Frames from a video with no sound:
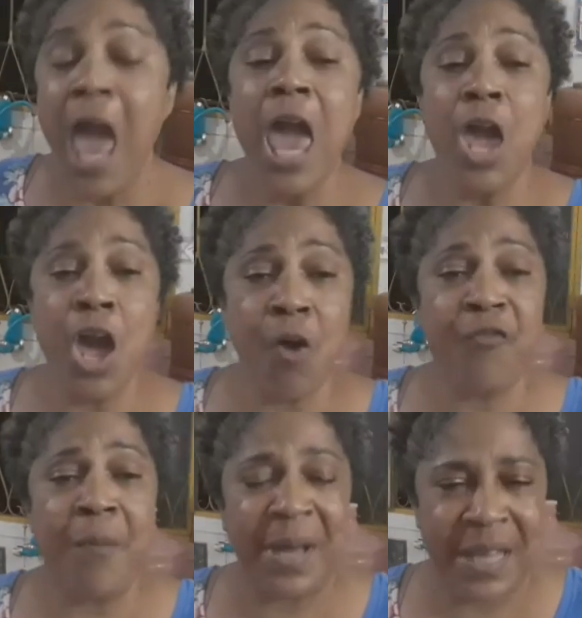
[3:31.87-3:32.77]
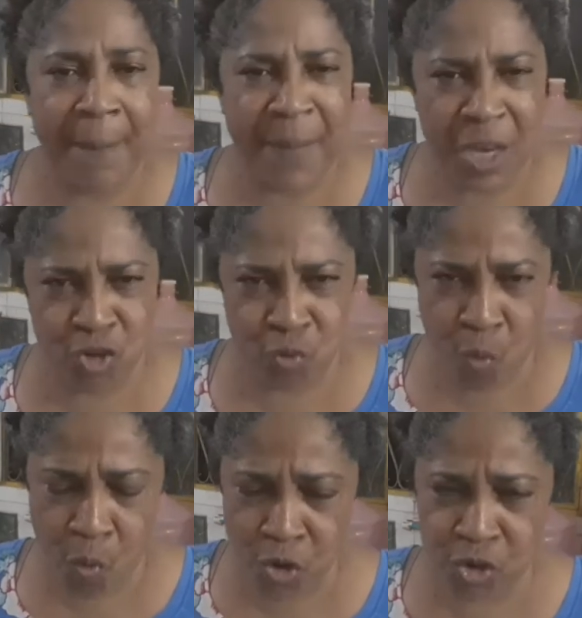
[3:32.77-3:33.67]
Eu vou mandar beijo
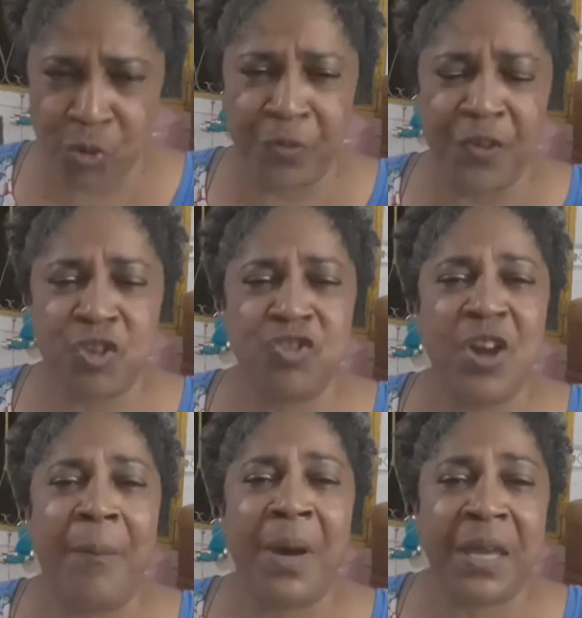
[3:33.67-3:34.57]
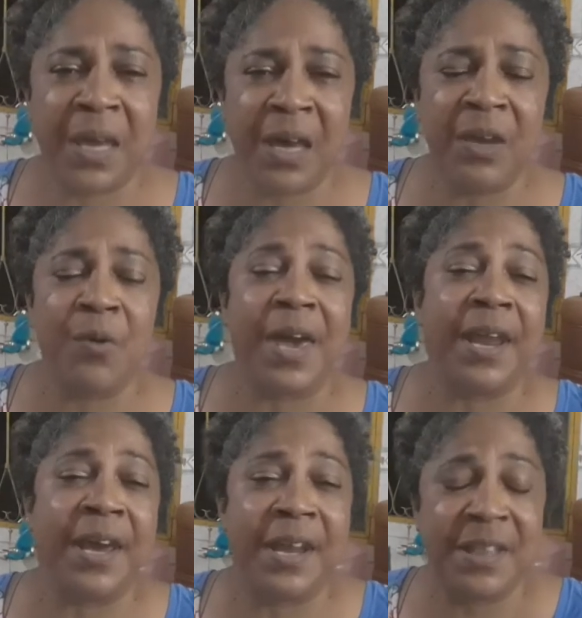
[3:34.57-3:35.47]
hoje. No vídeo de amanhã eu quero
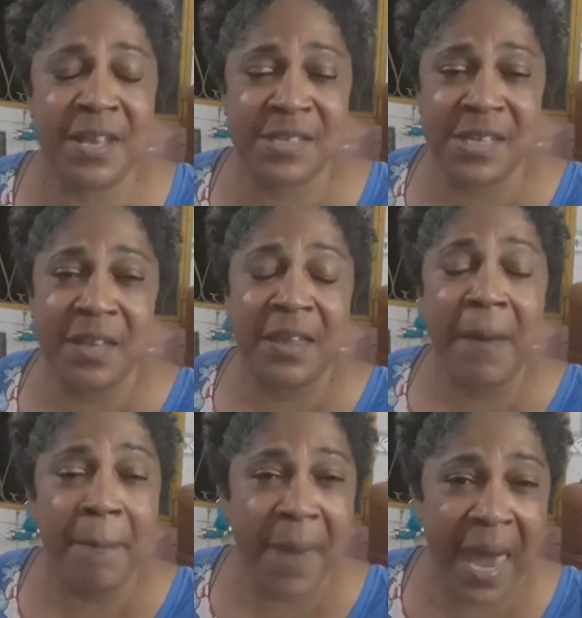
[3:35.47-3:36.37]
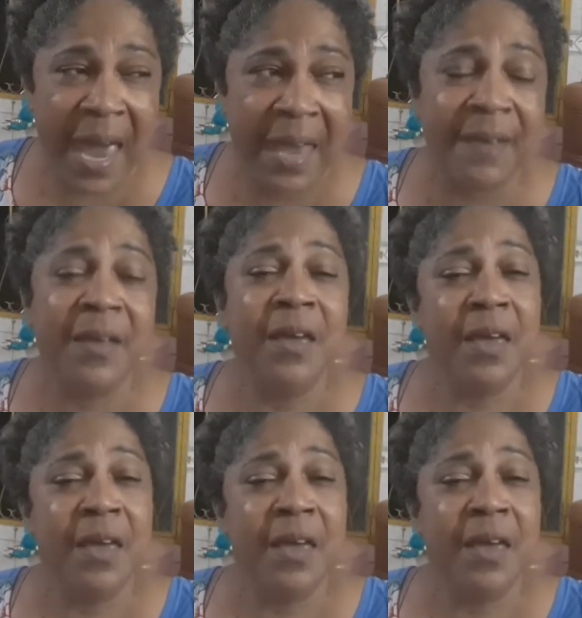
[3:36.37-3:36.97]
agradecer também.